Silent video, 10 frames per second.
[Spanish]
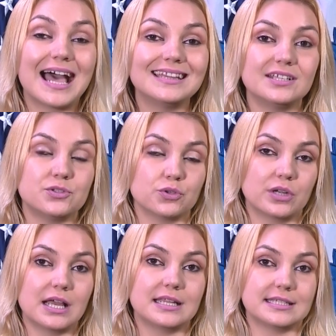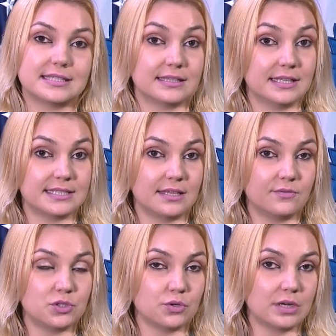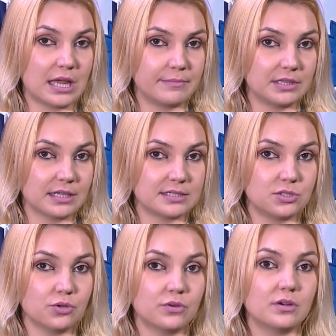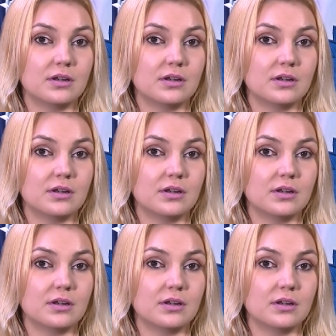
adicionales de servicio en la habitación,